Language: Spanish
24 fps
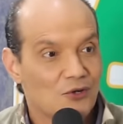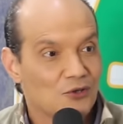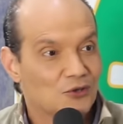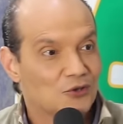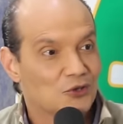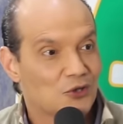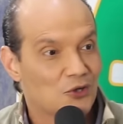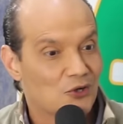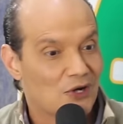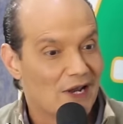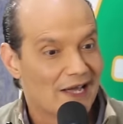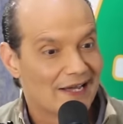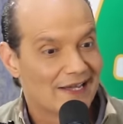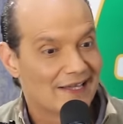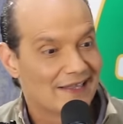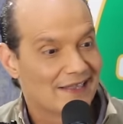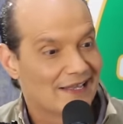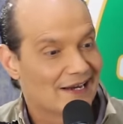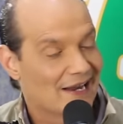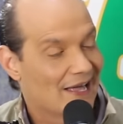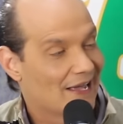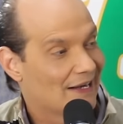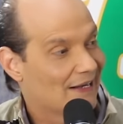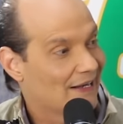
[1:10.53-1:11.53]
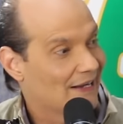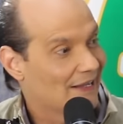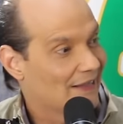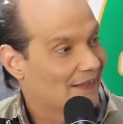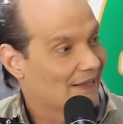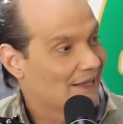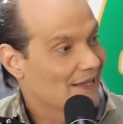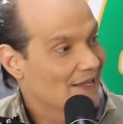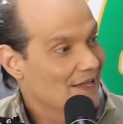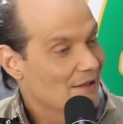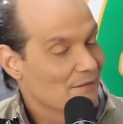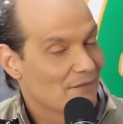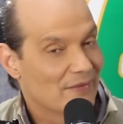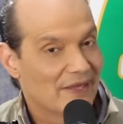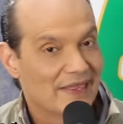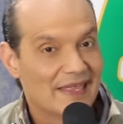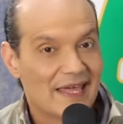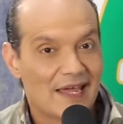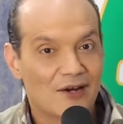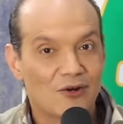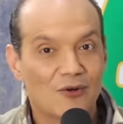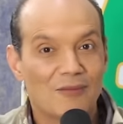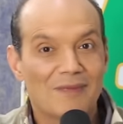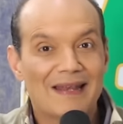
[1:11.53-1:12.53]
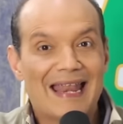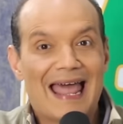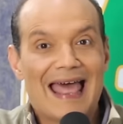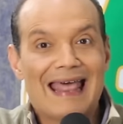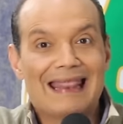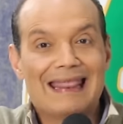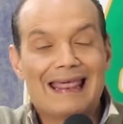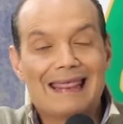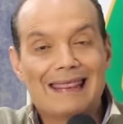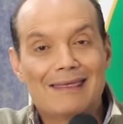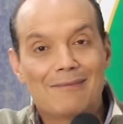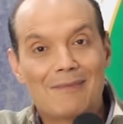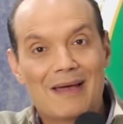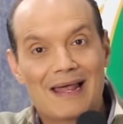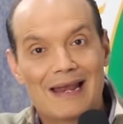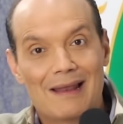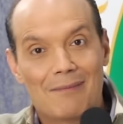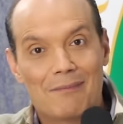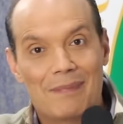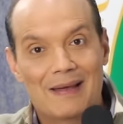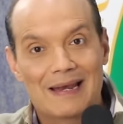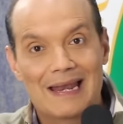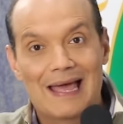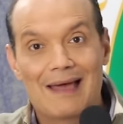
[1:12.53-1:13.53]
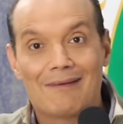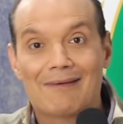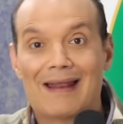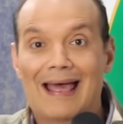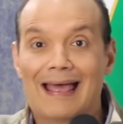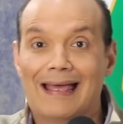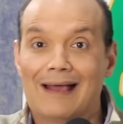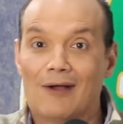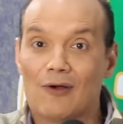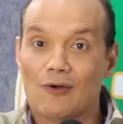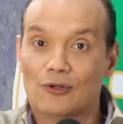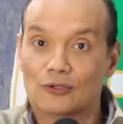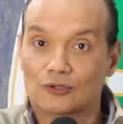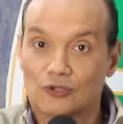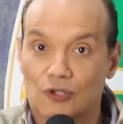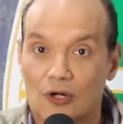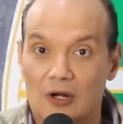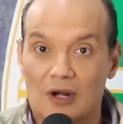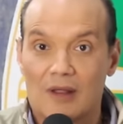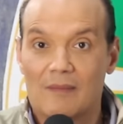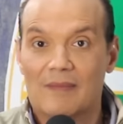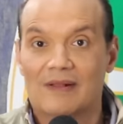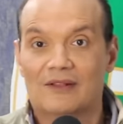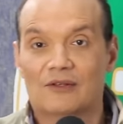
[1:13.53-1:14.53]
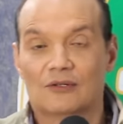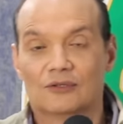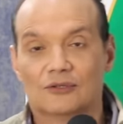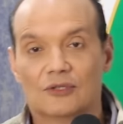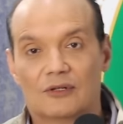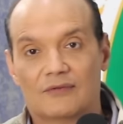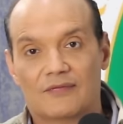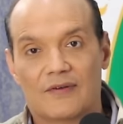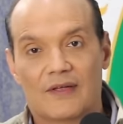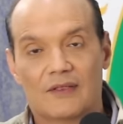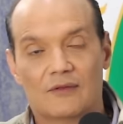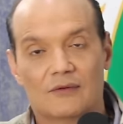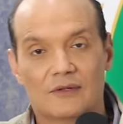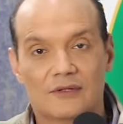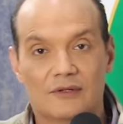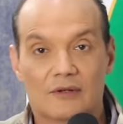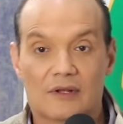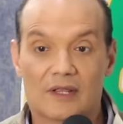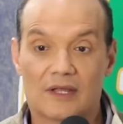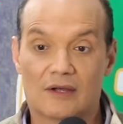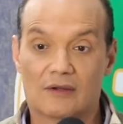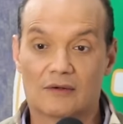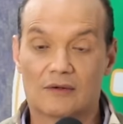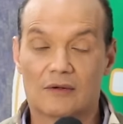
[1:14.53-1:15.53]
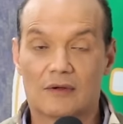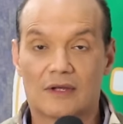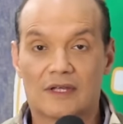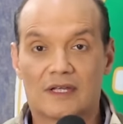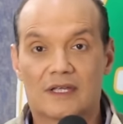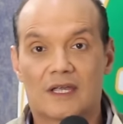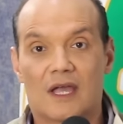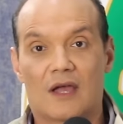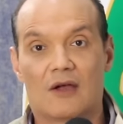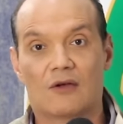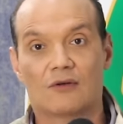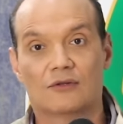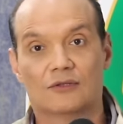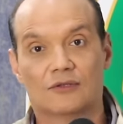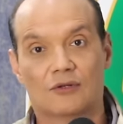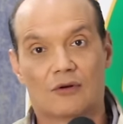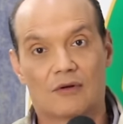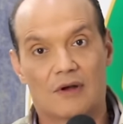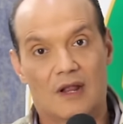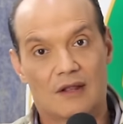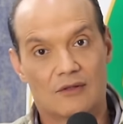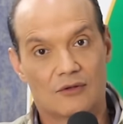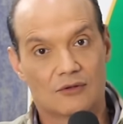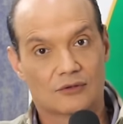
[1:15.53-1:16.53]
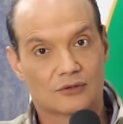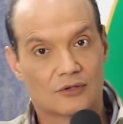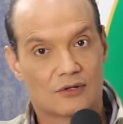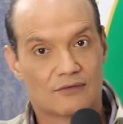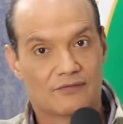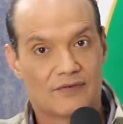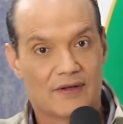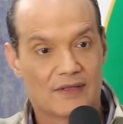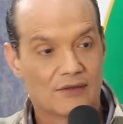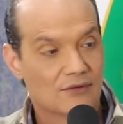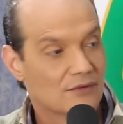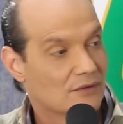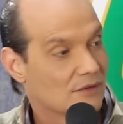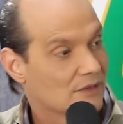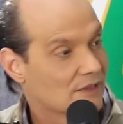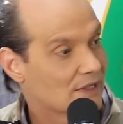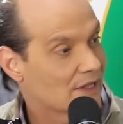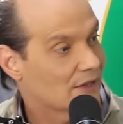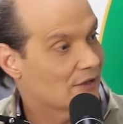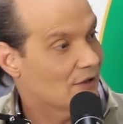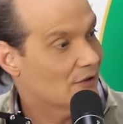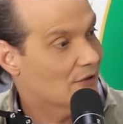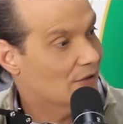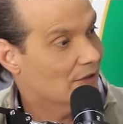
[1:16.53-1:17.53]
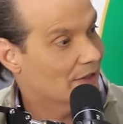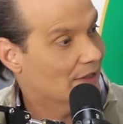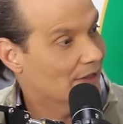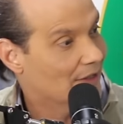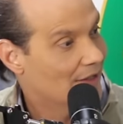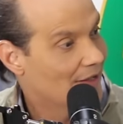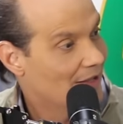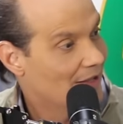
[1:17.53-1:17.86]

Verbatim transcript: control aquí de las redes. Me dijeron, nada de mala palabra, contrólame el doctor Fadul. Yo le digo, no, ¿y quién controla al doctor Fadul, señores?